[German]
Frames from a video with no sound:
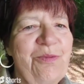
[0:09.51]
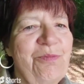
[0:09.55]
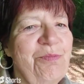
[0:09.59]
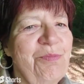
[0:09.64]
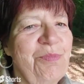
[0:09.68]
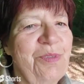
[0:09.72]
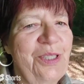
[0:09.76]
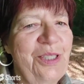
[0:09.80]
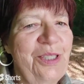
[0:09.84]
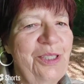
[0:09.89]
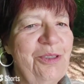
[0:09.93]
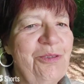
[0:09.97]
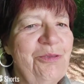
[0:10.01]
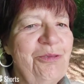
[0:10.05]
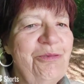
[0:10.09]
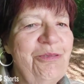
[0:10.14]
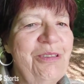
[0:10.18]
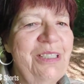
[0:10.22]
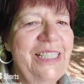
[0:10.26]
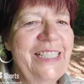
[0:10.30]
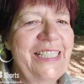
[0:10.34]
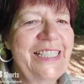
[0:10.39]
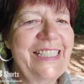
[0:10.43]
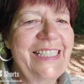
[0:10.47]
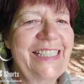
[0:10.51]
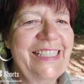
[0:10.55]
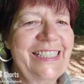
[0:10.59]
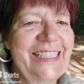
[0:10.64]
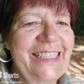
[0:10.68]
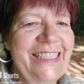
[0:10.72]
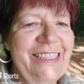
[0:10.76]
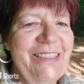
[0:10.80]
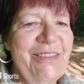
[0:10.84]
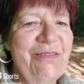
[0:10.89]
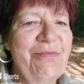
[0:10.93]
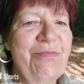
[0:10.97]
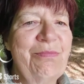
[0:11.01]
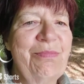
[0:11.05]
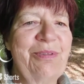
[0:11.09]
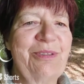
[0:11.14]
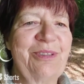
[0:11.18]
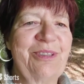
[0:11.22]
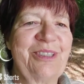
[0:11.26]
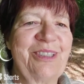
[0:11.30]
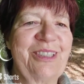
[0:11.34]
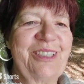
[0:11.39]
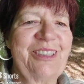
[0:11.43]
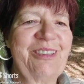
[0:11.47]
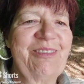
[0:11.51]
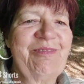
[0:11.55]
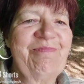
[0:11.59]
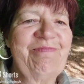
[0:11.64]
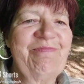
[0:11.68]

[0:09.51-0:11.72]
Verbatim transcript: zum Juni Input.